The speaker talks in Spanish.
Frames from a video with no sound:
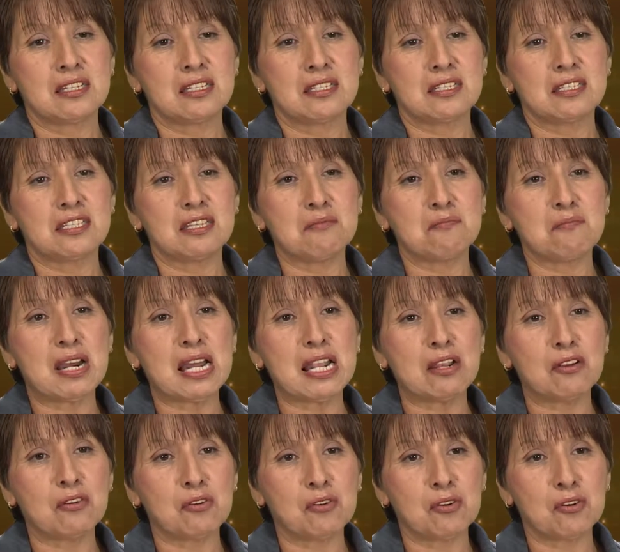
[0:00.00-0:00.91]
sin
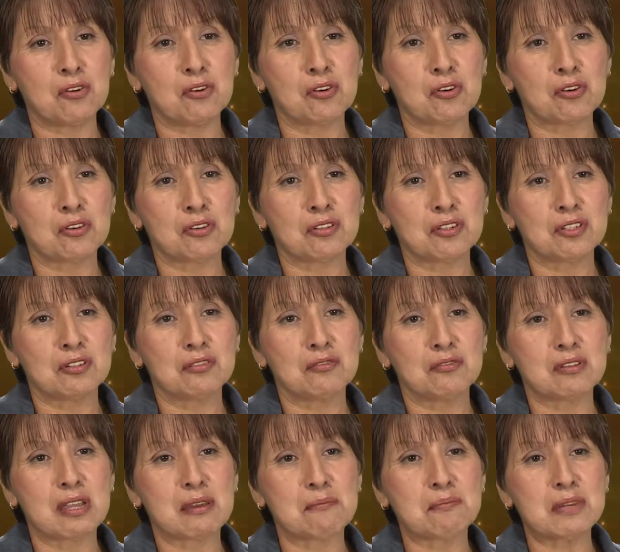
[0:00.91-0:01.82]
valor,
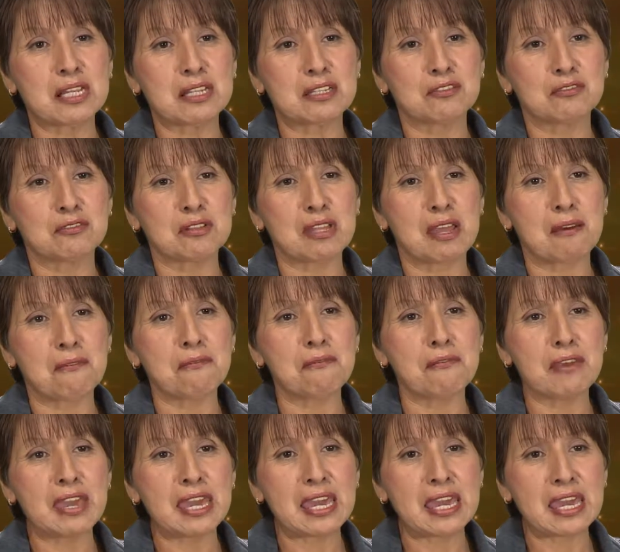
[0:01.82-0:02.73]
una persona
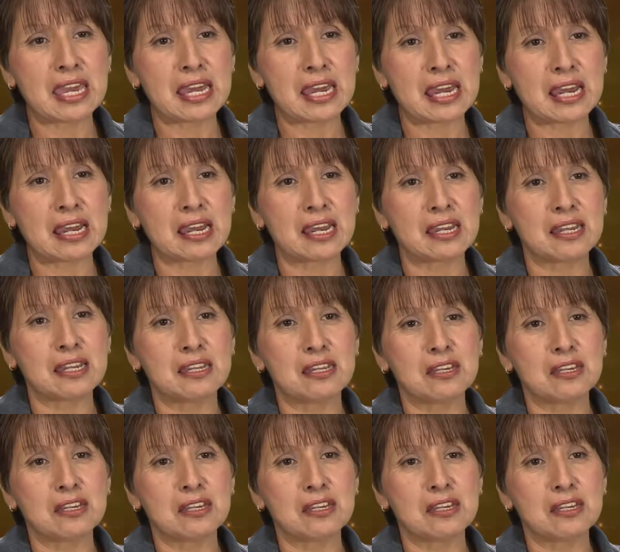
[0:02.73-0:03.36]
fea,